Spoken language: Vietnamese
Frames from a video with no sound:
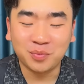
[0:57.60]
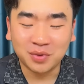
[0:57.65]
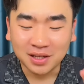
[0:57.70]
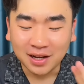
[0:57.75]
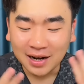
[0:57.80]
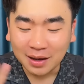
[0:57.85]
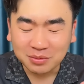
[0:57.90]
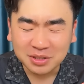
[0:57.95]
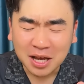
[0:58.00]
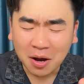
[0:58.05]
Mình
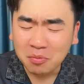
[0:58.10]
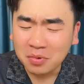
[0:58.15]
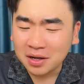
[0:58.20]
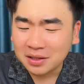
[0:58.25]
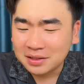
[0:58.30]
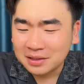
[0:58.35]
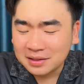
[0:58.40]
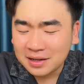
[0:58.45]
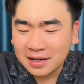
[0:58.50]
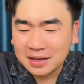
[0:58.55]
đã làm xong
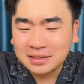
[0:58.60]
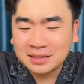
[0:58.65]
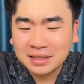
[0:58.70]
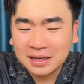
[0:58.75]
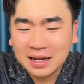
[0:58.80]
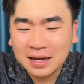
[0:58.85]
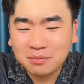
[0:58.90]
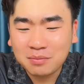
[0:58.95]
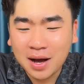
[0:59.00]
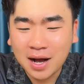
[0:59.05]
thì đây
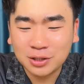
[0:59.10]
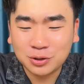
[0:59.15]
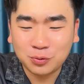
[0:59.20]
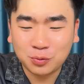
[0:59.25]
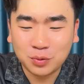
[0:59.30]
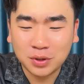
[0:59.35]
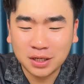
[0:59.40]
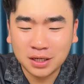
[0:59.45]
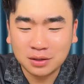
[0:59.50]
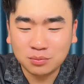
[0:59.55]
sẽ là
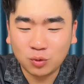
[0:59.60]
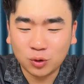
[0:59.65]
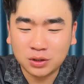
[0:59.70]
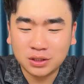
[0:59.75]
30.000 bột